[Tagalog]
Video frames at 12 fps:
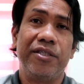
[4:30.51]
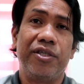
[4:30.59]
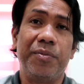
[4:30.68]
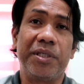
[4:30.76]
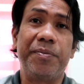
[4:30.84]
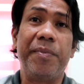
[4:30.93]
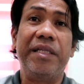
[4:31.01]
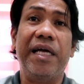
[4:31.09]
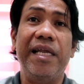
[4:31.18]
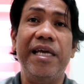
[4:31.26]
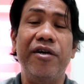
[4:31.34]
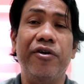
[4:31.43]
So, mas
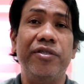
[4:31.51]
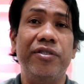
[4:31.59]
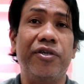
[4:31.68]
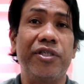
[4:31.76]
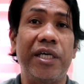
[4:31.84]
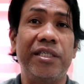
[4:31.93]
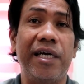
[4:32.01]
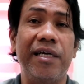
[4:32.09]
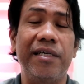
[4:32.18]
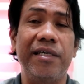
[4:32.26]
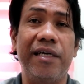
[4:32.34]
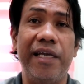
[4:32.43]
madali yon no, sa
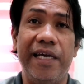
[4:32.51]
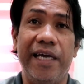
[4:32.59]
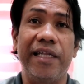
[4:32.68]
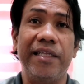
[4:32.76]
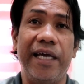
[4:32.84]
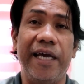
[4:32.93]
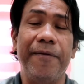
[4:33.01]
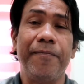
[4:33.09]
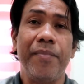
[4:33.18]
isang kliyente